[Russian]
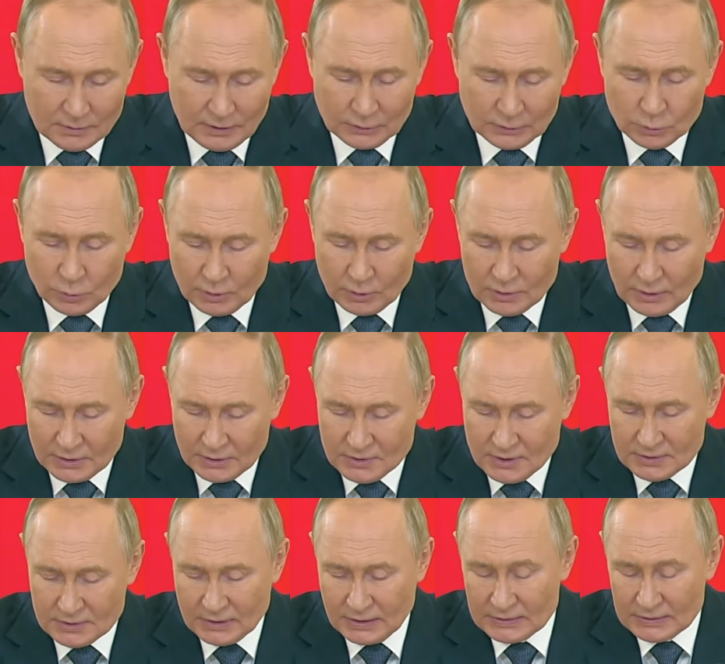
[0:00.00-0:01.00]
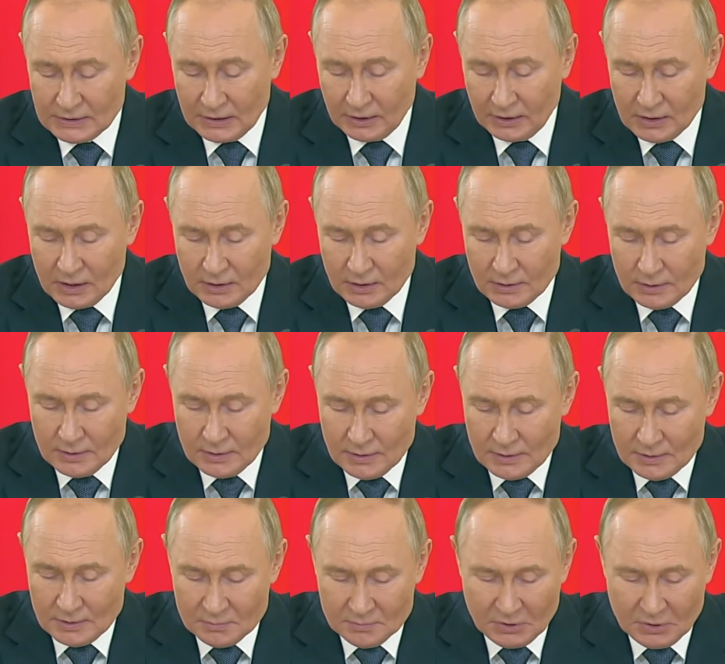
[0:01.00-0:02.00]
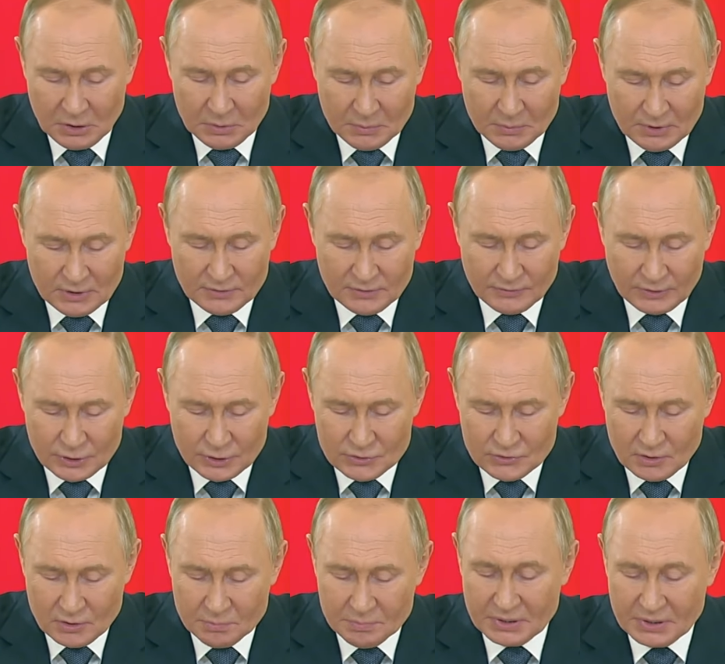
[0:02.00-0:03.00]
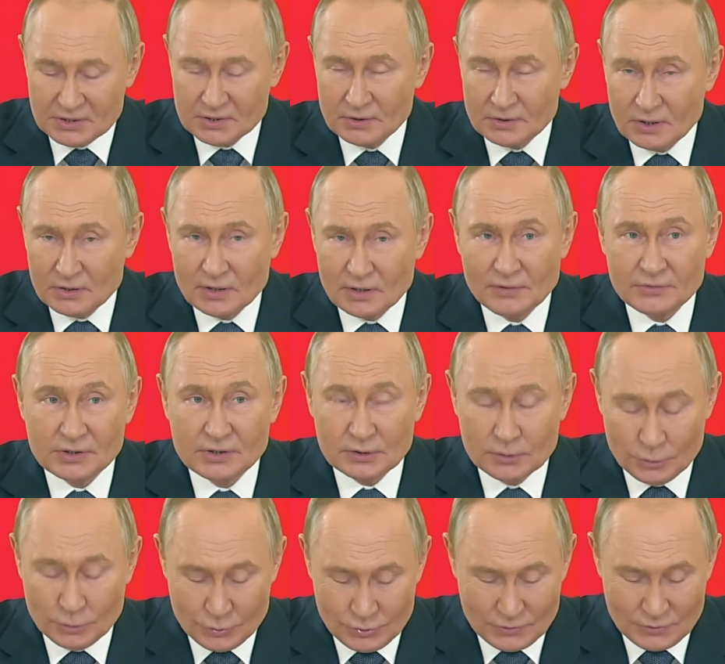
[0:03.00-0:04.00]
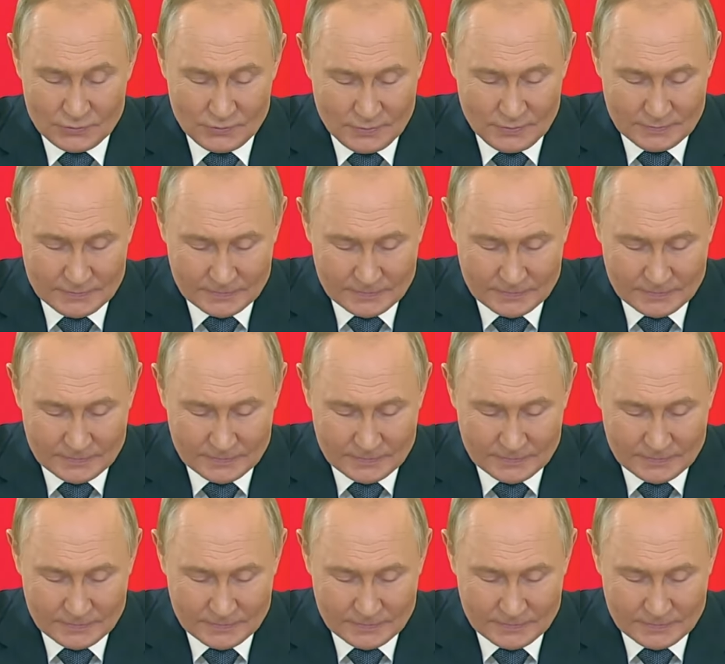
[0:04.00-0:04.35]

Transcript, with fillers: которое российская страна принимает в качестве председателя в Содружестве.